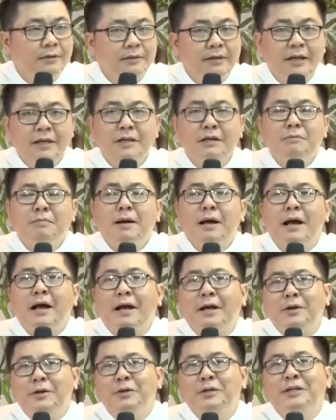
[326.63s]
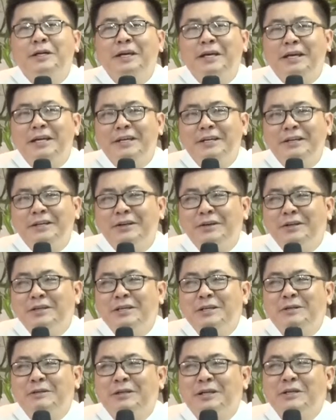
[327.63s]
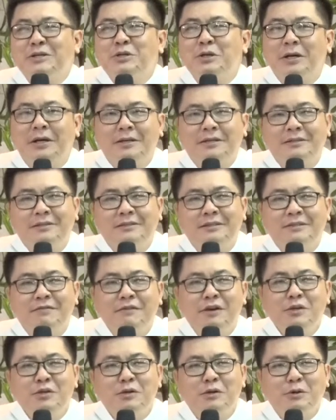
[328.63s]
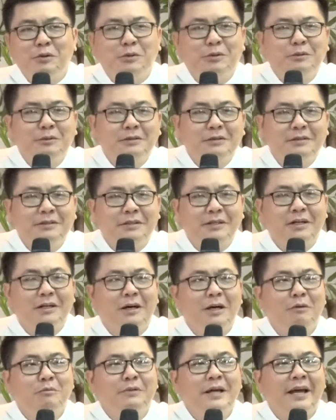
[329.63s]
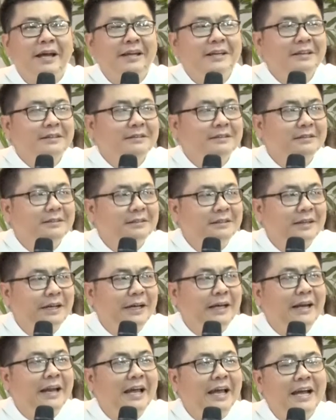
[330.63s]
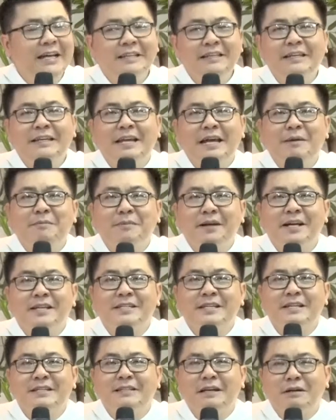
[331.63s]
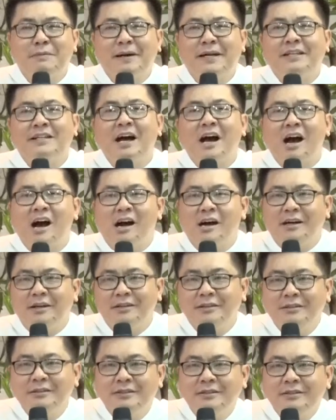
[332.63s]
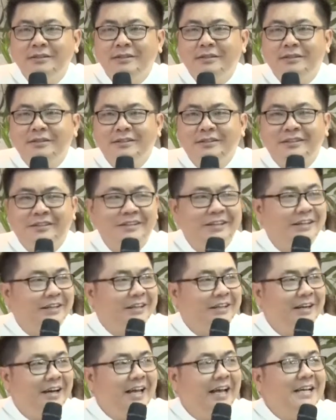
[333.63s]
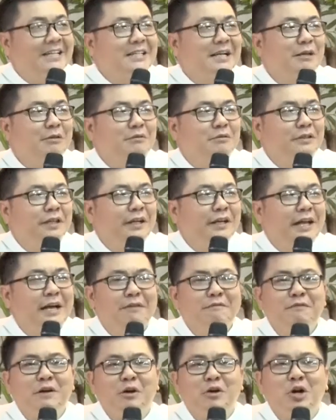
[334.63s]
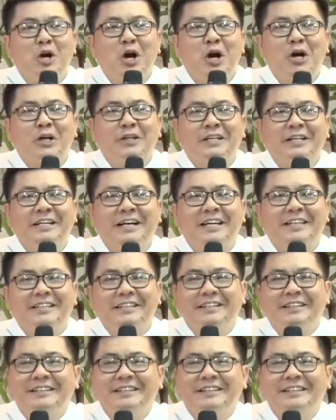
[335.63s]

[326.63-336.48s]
Thế nhưng mà đôi khi nó có nhiều cái chuyện, ví dụ tượng ông Thánh ngày lễ thì đem ra trưng ở bàn thờ, à, lễ xong thì đem vào kho ta cất.